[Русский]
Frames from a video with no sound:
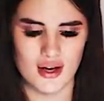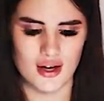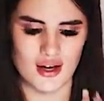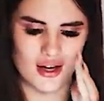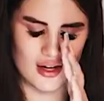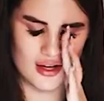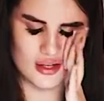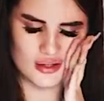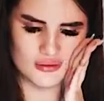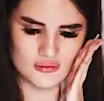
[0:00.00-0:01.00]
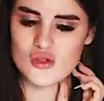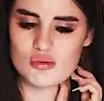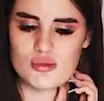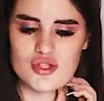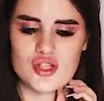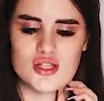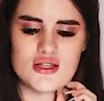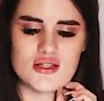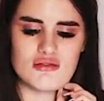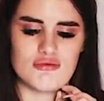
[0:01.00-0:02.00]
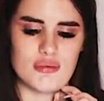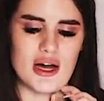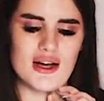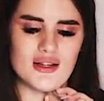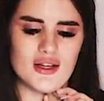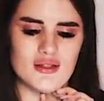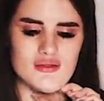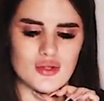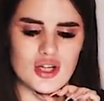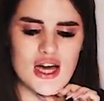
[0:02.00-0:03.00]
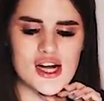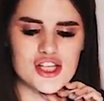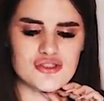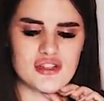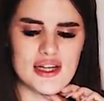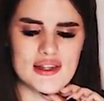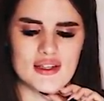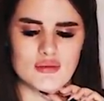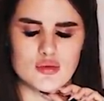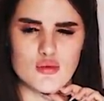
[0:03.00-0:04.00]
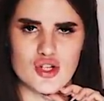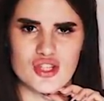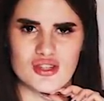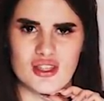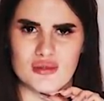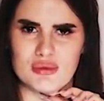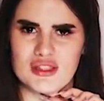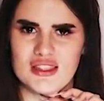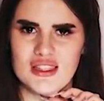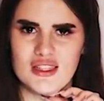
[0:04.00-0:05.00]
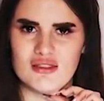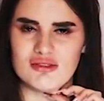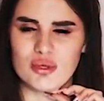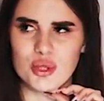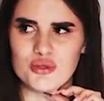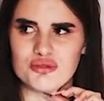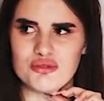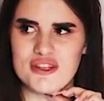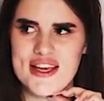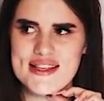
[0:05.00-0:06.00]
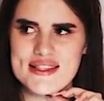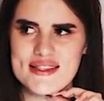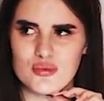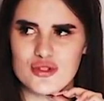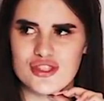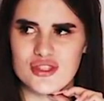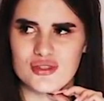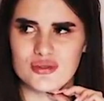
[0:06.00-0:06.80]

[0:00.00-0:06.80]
А, ну, может, это совпало, но Карыч вряд ли кому может как бы в голову влезть, потому что,